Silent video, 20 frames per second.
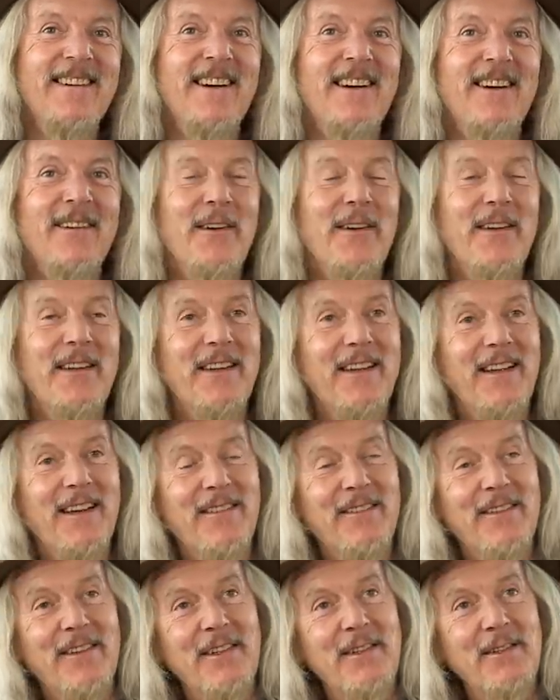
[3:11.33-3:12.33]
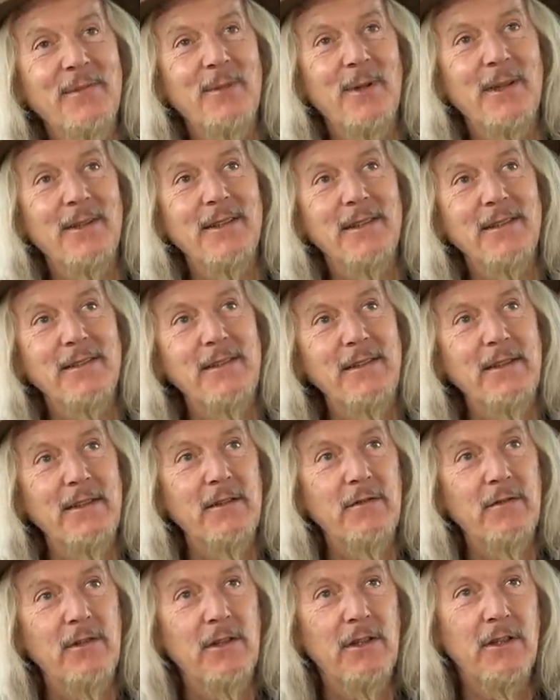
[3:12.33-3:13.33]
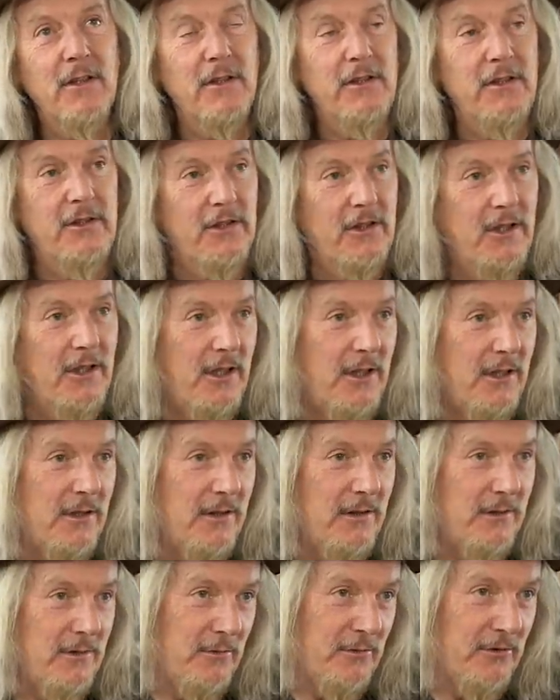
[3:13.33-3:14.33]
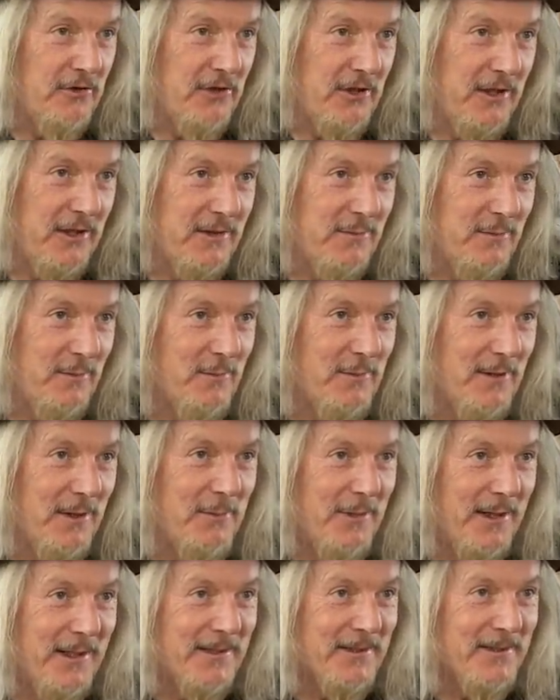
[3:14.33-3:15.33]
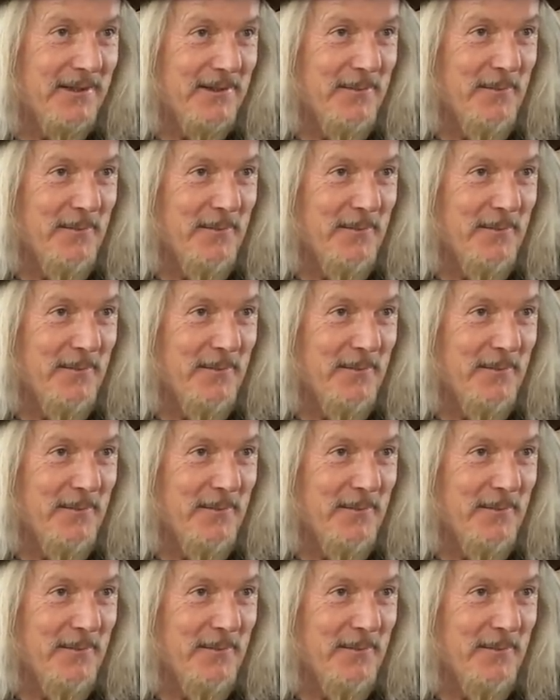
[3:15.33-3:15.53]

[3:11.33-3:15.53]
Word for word: Und, aber ich mache das nicht, weil dann kriege ich Krach und Stress mit meinem Engel,